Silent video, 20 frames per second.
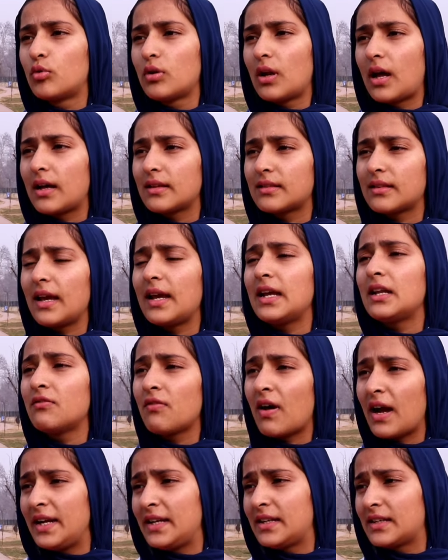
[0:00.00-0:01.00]
बुलाता है
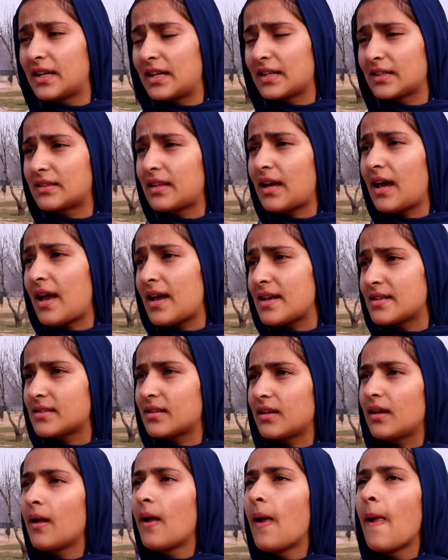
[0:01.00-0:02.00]
इन्वाइट करता है
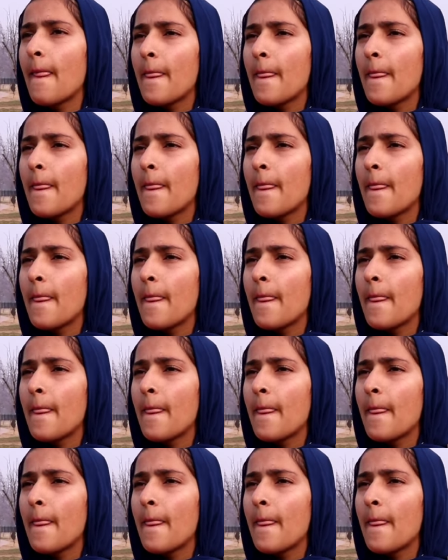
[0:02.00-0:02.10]
ऐसे